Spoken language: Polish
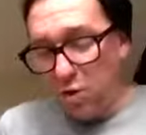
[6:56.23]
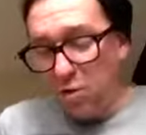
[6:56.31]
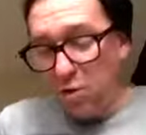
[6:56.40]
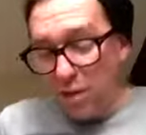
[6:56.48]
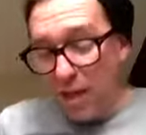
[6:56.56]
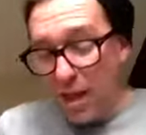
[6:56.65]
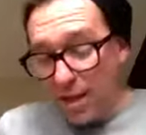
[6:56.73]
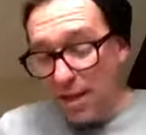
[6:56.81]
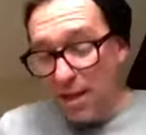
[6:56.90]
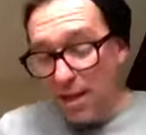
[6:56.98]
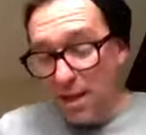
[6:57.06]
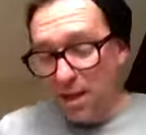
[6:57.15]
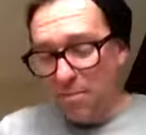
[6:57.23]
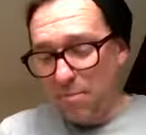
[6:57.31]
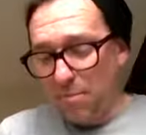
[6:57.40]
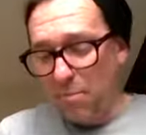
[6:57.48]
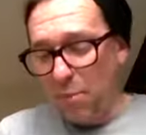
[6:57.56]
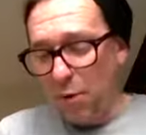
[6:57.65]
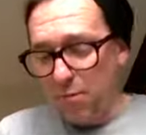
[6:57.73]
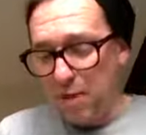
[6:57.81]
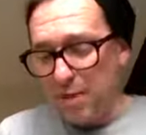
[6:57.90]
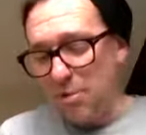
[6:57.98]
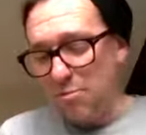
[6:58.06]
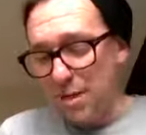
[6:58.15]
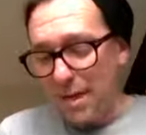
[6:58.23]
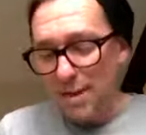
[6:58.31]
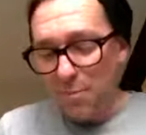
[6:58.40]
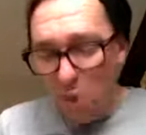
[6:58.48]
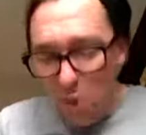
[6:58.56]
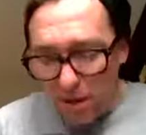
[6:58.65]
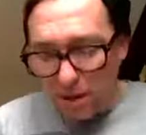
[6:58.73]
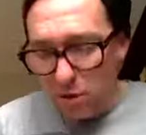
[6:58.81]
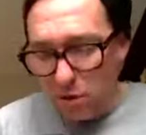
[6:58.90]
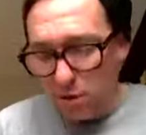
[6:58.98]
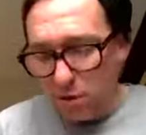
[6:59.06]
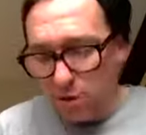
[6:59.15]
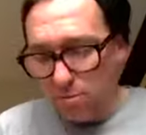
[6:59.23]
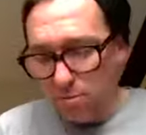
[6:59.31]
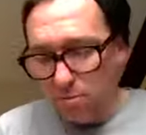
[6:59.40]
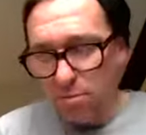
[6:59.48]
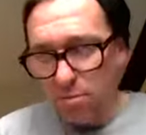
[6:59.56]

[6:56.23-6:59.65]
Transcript: To cztery, powiedziały razem oba smoki.